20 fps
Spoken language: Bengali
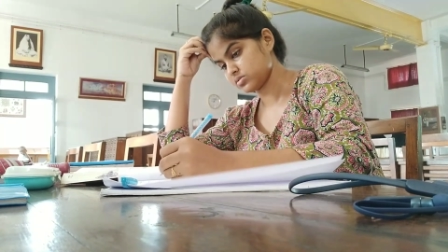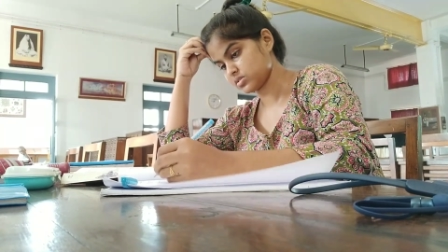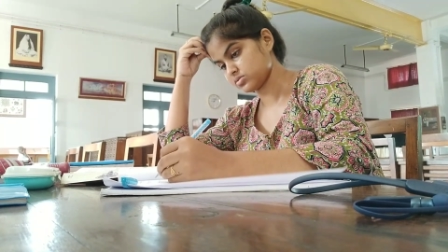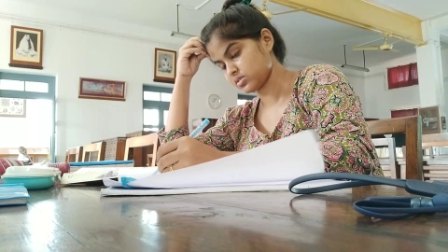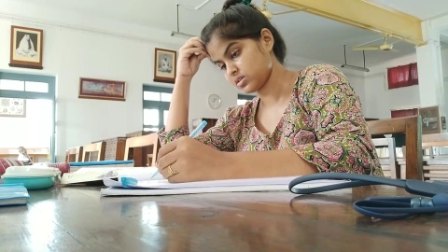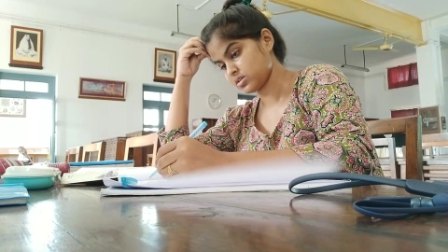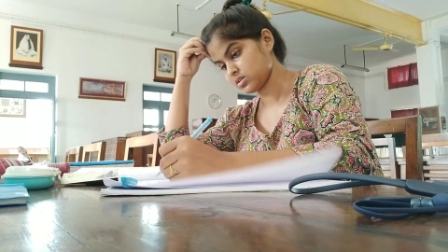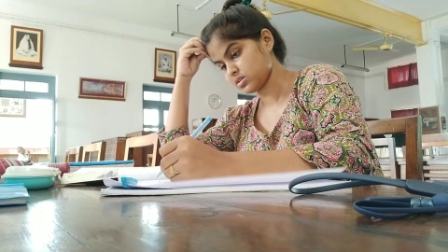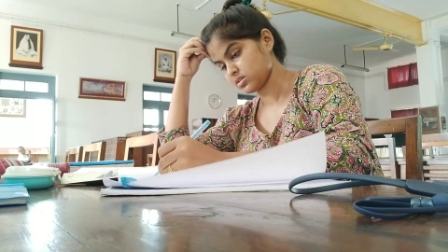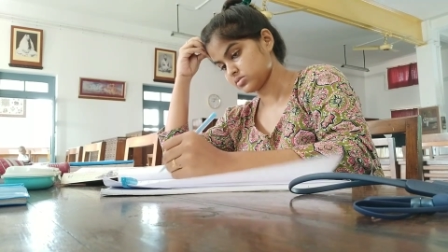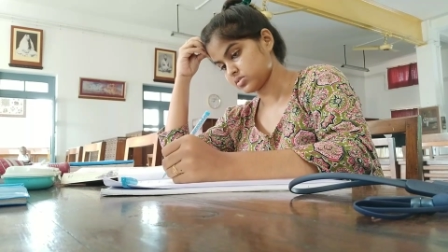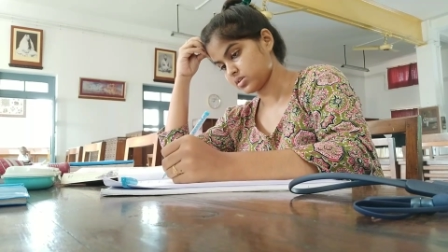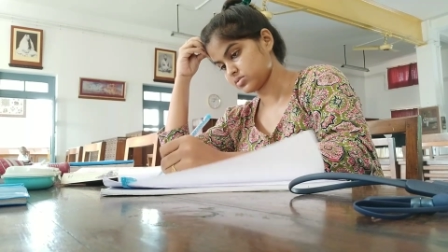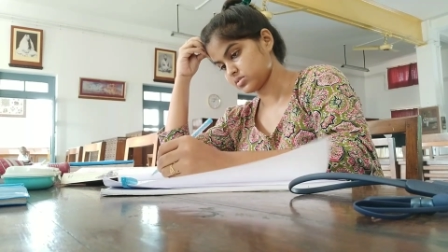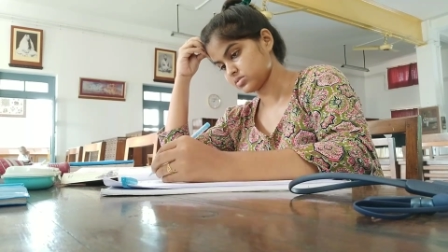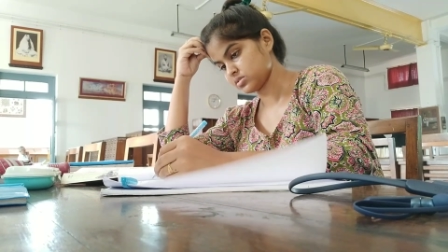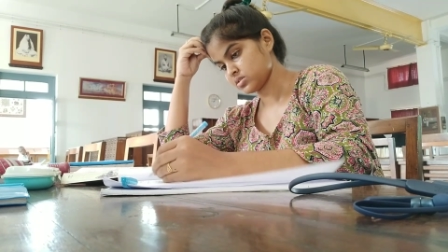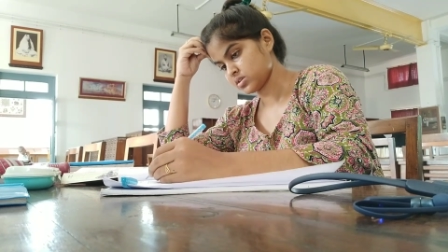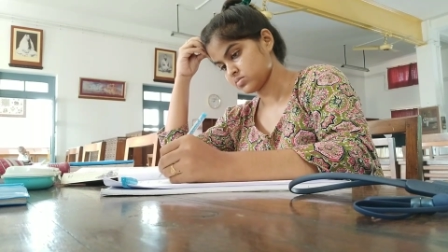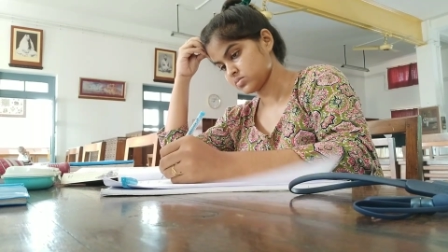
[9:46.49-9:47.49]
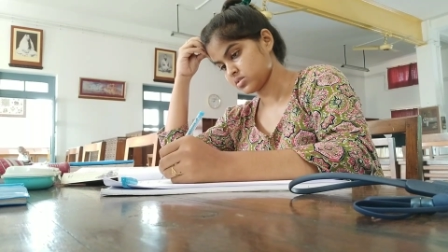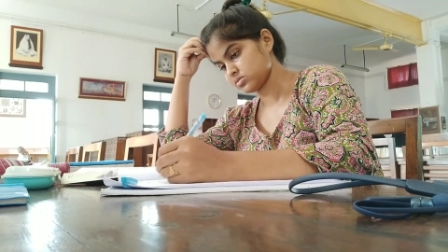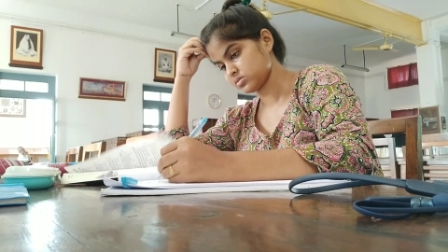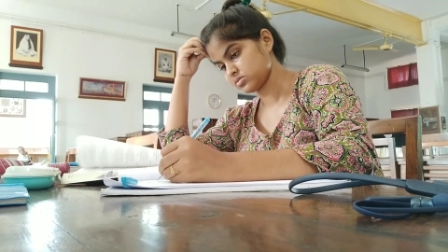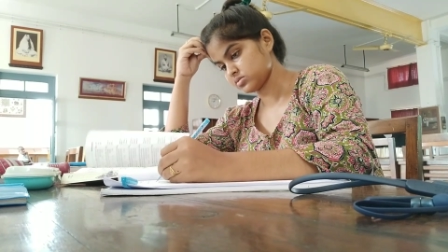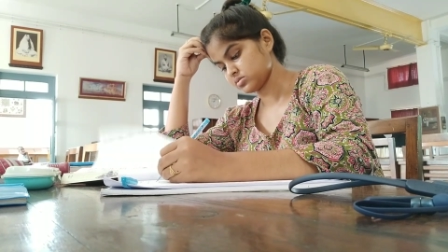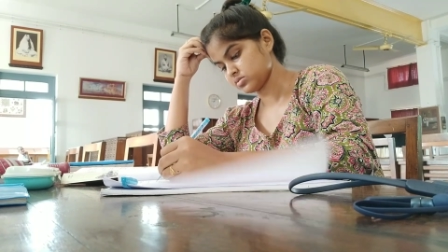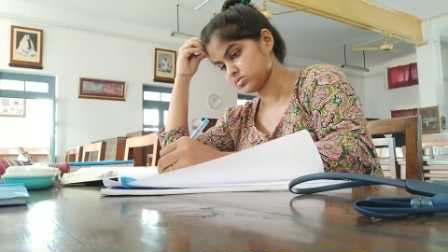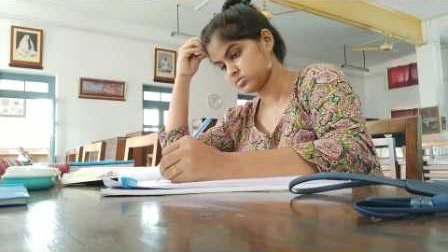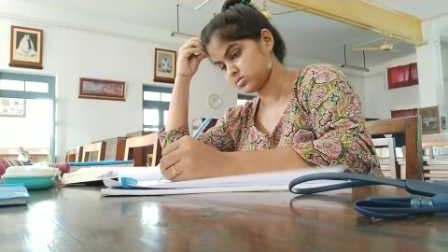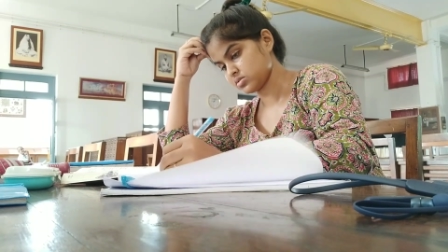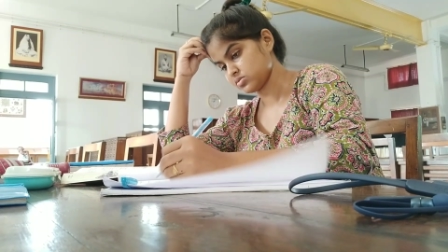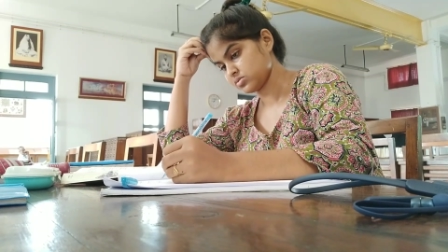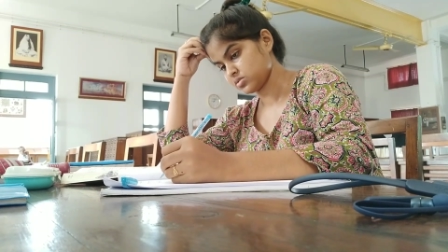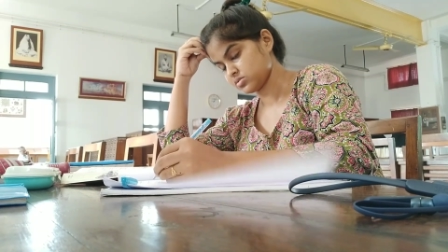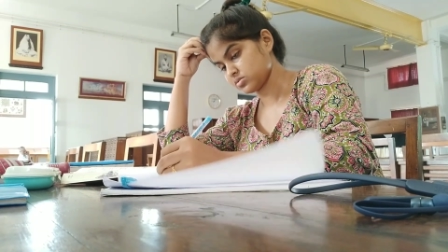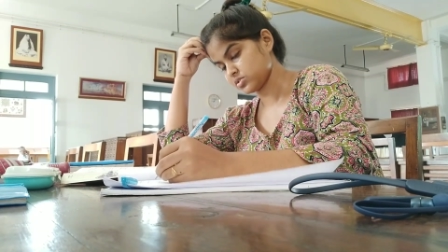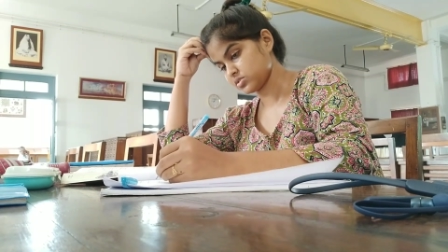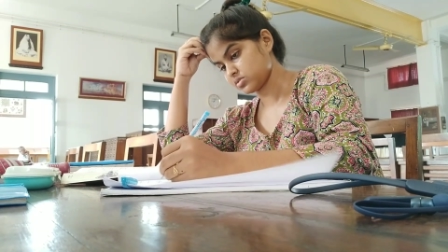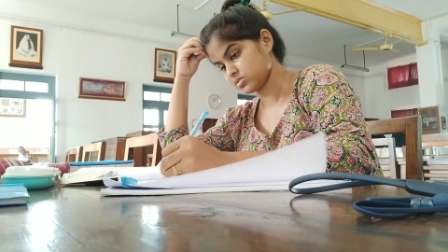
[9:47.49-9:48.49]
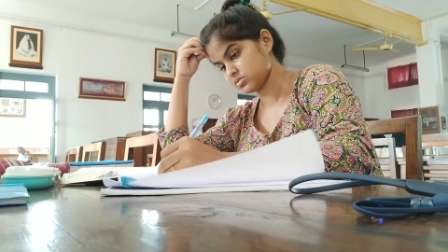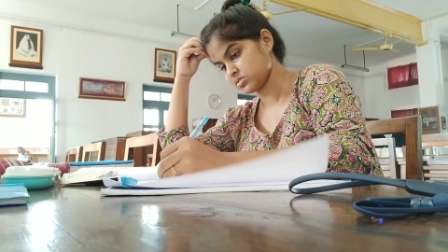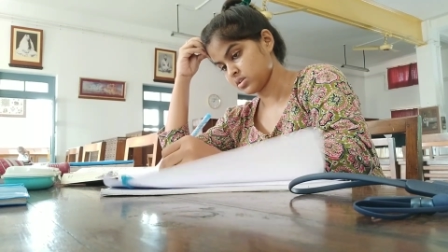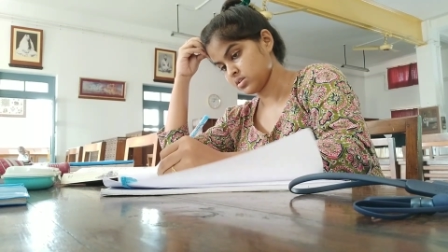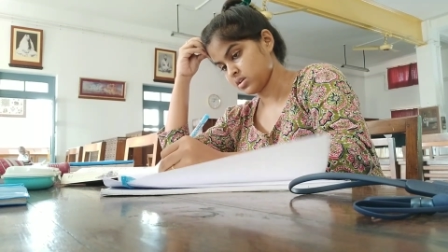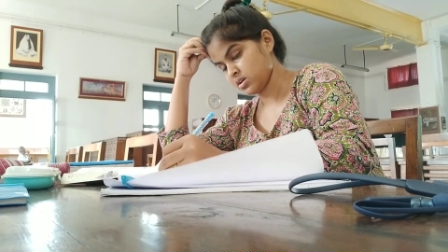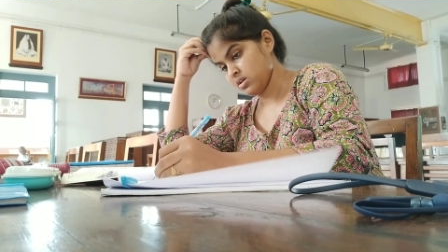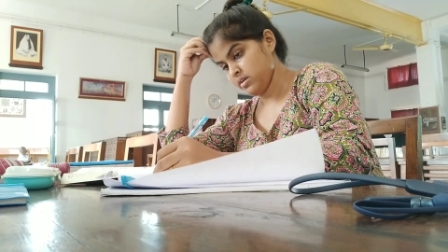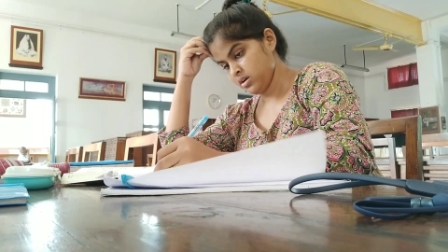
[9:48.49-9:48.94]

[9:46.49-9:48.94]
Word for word: আড়াইশ আগারওয়ালটা ধরবো আড়াইশ আগারওয়ালের কিছু কিছু অঙ্ক